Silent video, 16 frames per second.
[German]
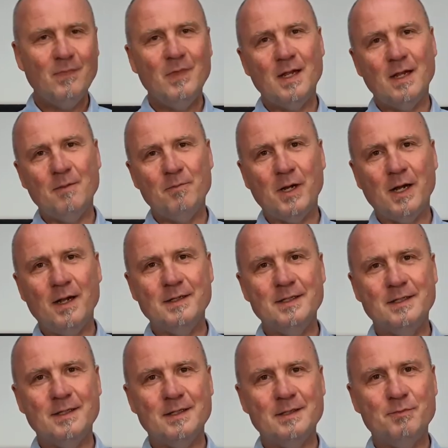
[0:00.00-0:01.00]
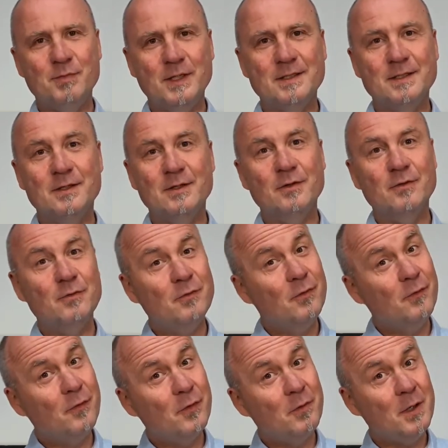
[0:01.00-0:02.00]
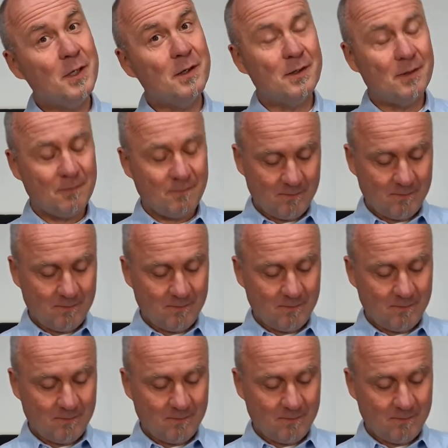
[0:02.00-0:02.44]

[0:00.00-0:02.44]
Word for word: dann behalte ich das Beste für mich.